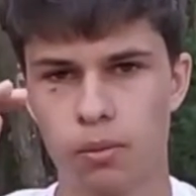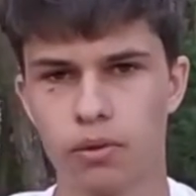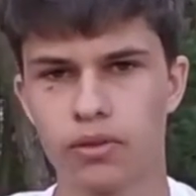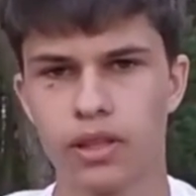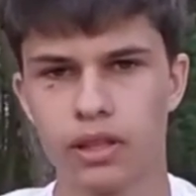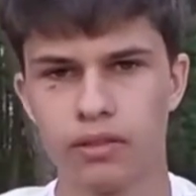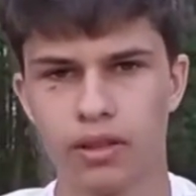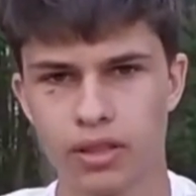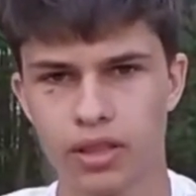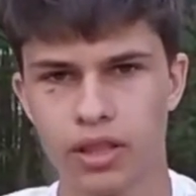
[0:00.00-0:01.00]
bo wtedy
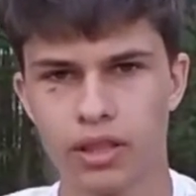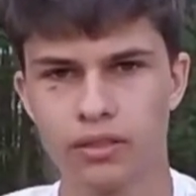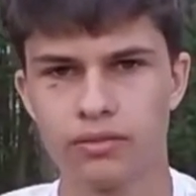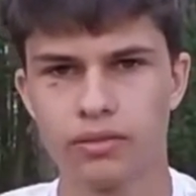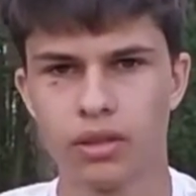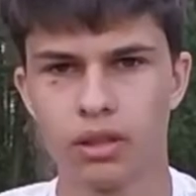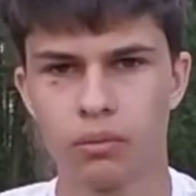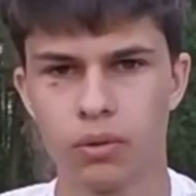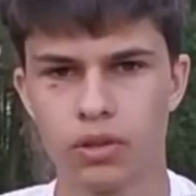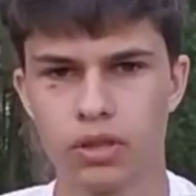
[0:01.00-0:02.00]
właśnie
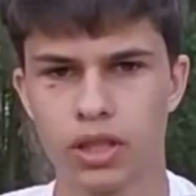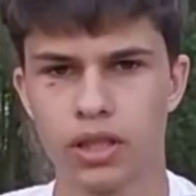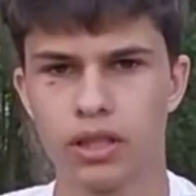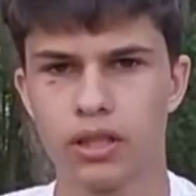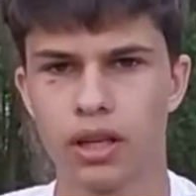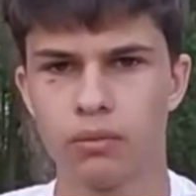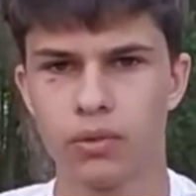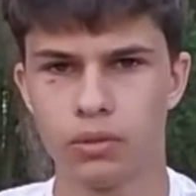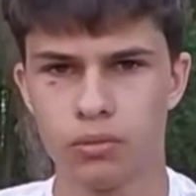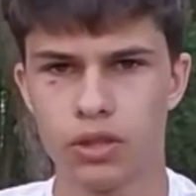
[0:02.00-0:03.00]
prościej
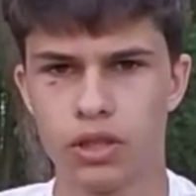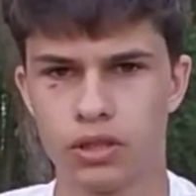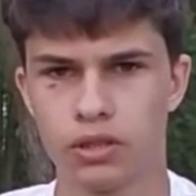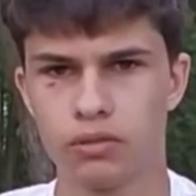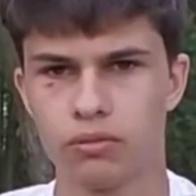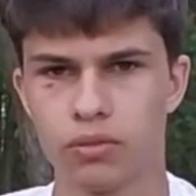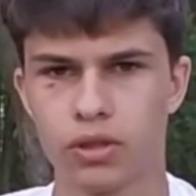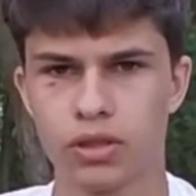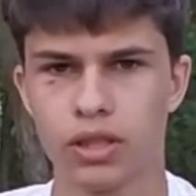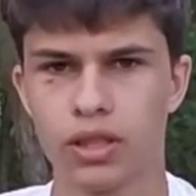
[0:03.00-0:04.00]
nam nim żyć,
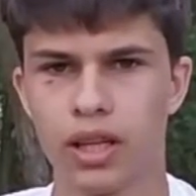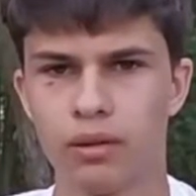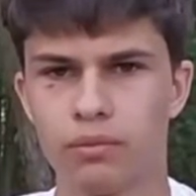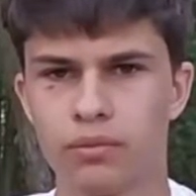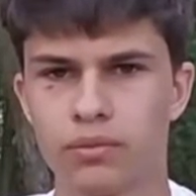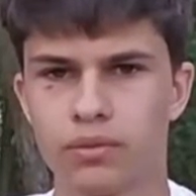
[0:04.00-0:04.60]
prościej nam